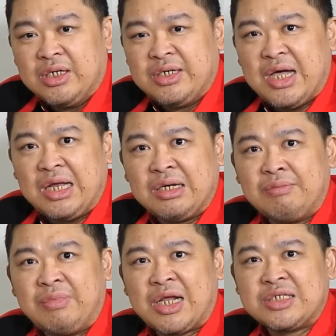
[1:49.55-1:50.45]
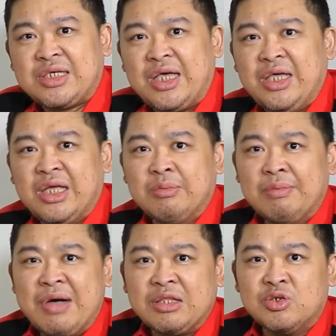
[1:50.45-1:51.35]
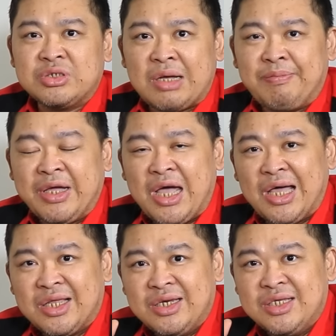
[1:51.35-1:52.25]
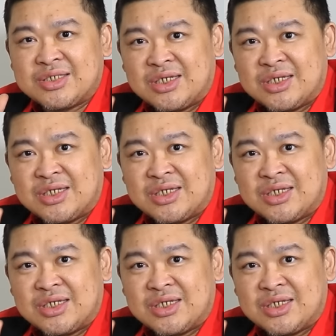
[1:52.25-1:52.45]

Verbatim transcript: dan merasa ingin membantu sampai hal ini